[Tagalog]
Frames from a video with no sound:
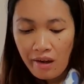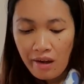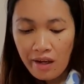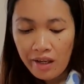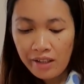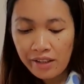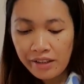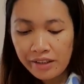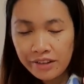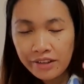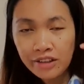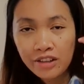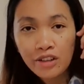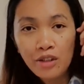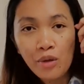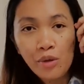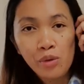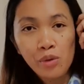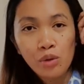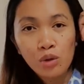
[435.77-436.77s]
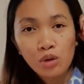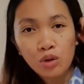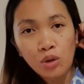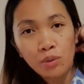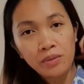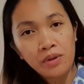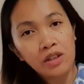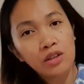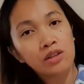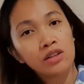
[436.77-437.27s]
Ay, nako.
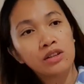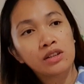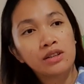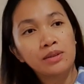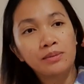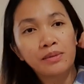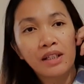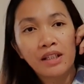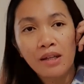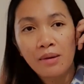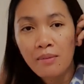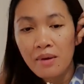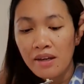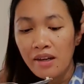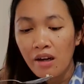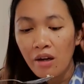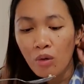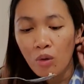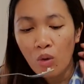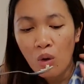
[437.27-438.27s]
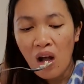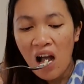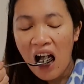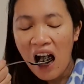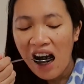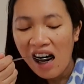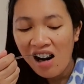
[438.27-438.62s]
Gutom na gutom na naman ako.